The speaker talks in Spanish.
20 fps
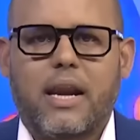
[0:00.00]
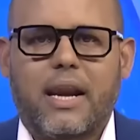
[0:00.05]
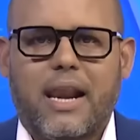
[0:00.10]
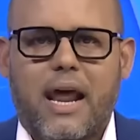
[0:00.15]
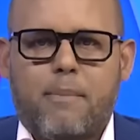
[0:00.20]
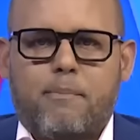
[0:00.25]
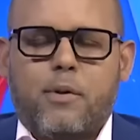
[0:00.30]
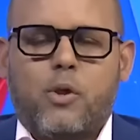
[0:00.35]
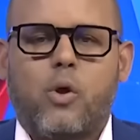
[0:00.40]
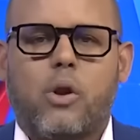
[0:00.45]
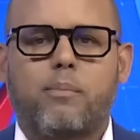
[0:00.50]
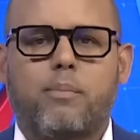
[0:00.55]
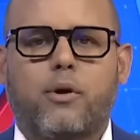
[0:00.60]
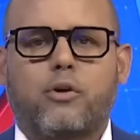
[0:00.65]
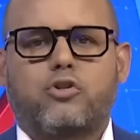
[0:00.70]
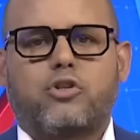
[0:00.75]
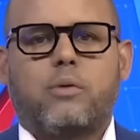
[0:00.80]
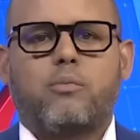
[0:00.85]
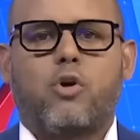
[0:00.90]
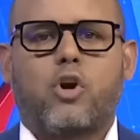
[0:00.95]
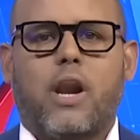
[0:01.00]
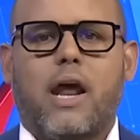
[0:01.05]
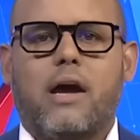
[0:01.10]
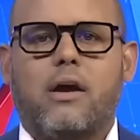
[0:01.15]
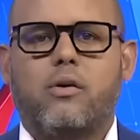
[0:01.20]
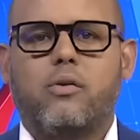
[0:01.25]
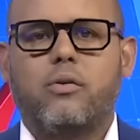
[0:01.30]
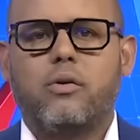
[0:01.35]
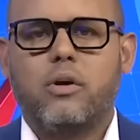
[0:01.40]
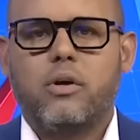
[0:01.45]
rápido al próximo
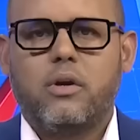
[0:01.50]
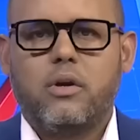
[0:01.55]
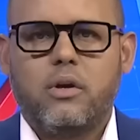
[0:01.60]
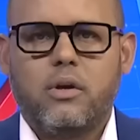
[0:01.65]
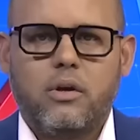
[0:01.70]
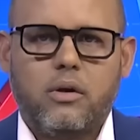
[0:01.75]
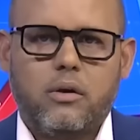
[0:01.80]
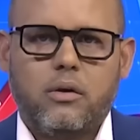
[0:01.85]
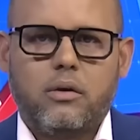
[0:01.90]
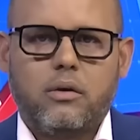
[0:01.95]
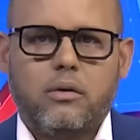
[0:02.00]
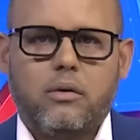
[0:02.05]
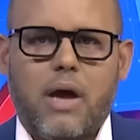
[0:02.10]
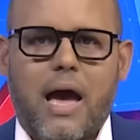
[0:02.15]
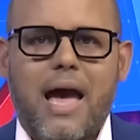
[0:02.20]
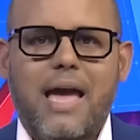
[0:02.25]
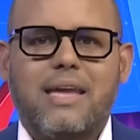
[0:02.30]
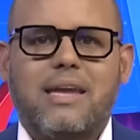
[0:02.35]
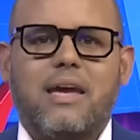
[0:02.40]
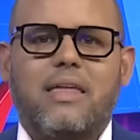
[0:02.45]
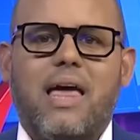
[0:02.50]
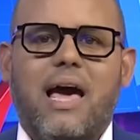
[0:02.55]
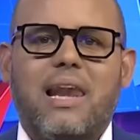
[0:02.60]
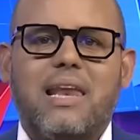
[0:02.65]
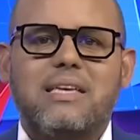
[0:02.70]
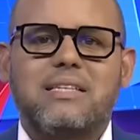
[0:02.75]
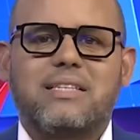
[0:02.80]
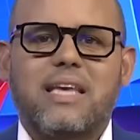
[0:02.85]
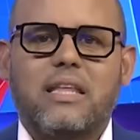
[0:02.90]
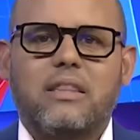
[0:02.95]
rango. Hay que
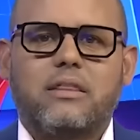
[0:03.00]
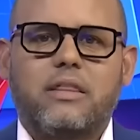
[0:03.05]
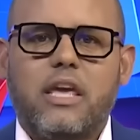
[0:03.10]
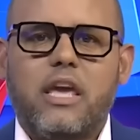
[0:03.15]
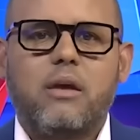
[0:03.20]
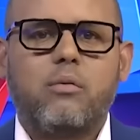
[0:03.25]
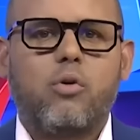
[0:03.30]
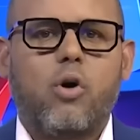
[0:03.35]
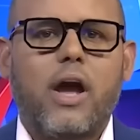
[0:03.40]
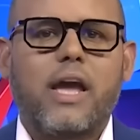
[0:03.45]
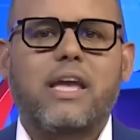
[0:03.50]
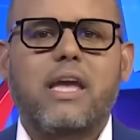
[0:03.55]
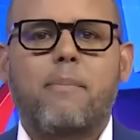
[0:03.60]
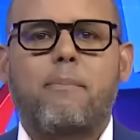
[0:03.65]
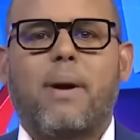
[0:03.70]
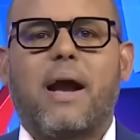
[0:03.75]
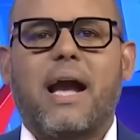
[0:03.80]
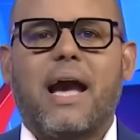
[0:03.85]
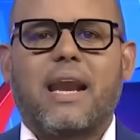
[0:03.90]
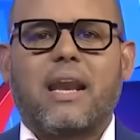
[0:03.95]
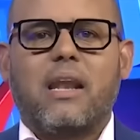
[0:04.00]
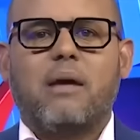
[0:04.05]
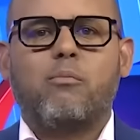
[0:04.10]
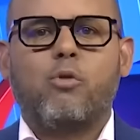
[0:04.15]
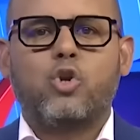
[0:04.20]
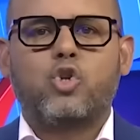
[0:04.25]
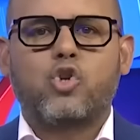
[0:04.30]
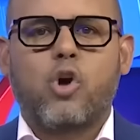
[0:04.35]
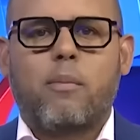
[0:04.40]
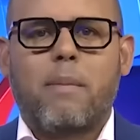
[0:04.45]
darle incentivo, hay que pagarle
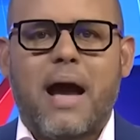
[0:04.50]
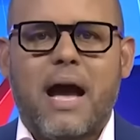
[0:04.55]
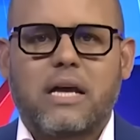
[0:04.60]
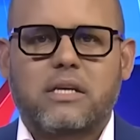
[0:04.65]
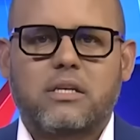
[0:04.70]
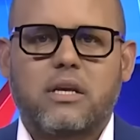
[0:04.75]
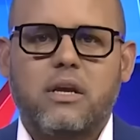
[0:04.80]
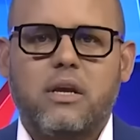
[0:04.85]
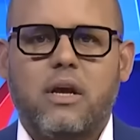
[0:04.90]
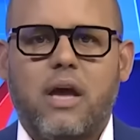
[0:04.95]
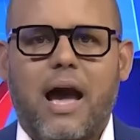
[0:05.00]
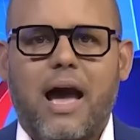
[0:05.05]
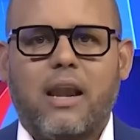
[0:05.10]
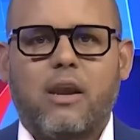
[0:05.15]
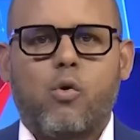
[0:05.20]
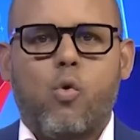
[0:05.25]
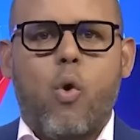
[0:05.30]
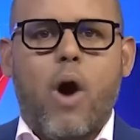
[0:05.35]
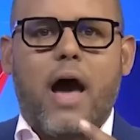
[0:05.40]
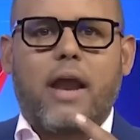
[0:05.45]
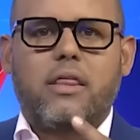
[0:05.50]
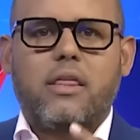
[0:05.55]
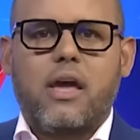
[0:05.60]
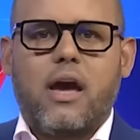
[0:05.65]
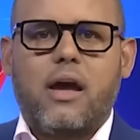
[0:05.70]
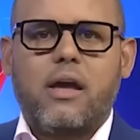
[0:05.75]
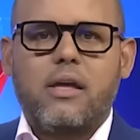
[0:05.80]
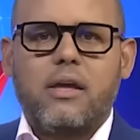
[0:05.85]
mucho más al guardia,